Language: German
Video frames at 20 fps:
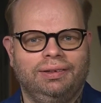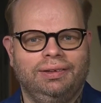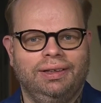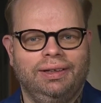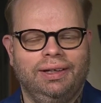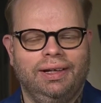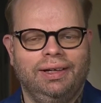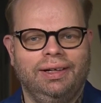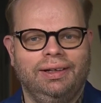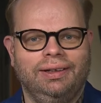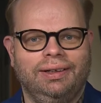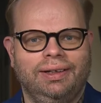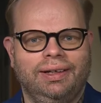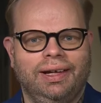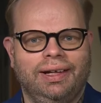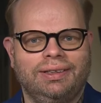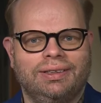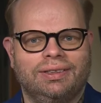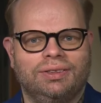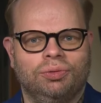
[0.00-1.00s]
diejenigen, die
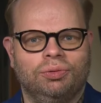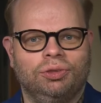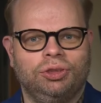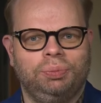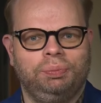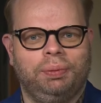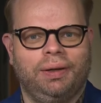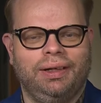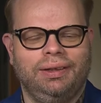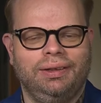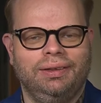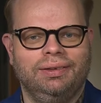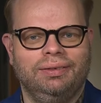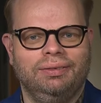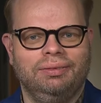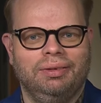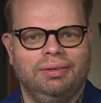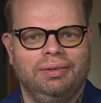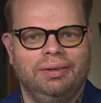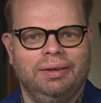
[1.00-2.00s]
jetzt so
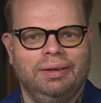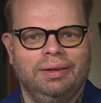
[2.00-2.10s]
sprechen,